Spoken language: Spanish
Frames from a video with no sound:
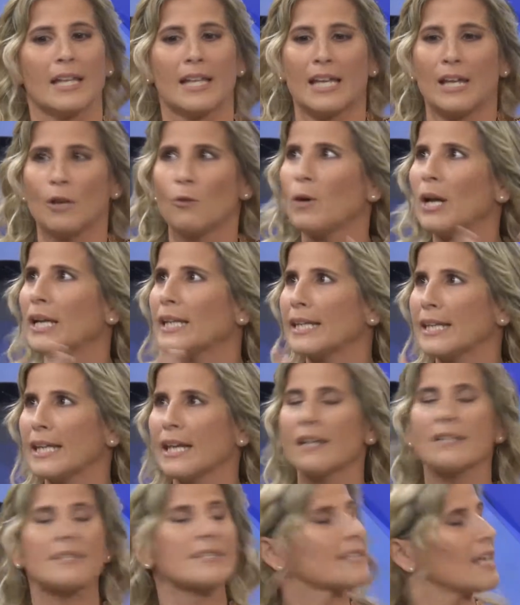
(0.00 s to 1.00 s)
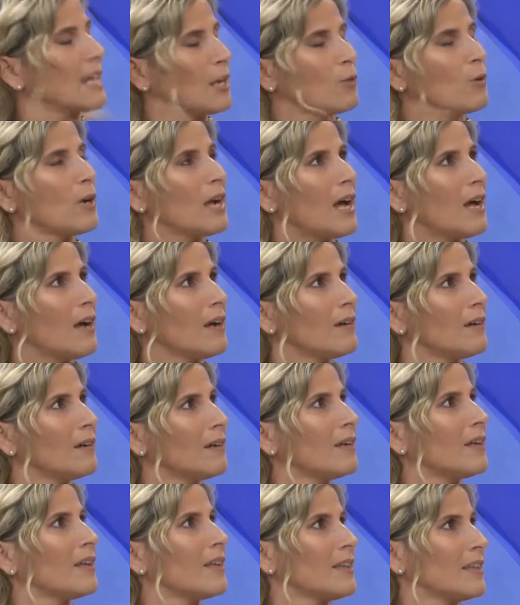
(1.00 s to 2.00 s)
En cualquier célula
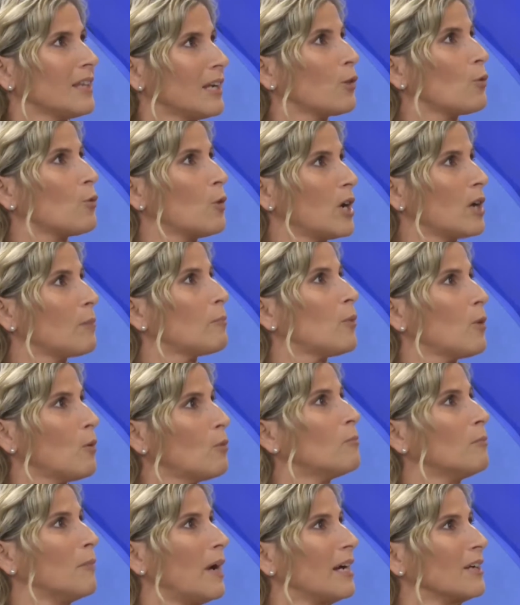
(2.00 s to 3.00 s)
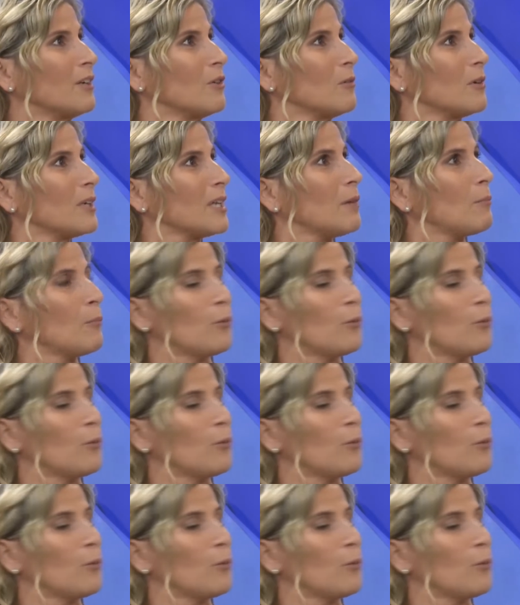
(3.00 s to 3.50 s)
del cuerpo humano, ¿verdad?